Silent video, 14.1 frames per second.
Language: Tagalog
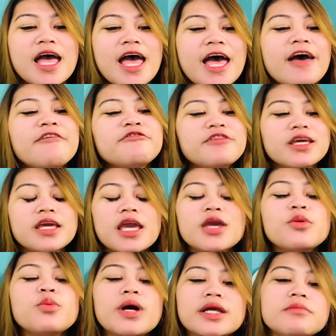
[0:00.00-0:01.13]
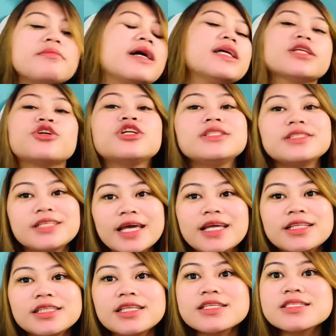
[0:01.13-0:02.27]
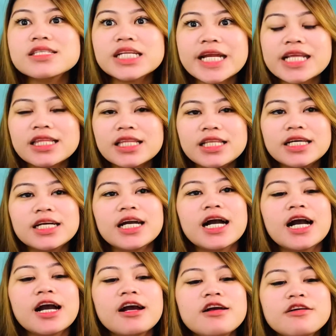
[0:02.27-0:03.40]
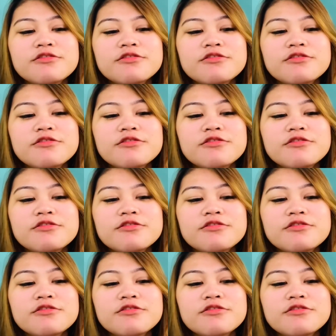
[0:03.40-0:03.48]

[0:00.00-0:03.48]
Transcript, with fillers: having a one month content na straight talaga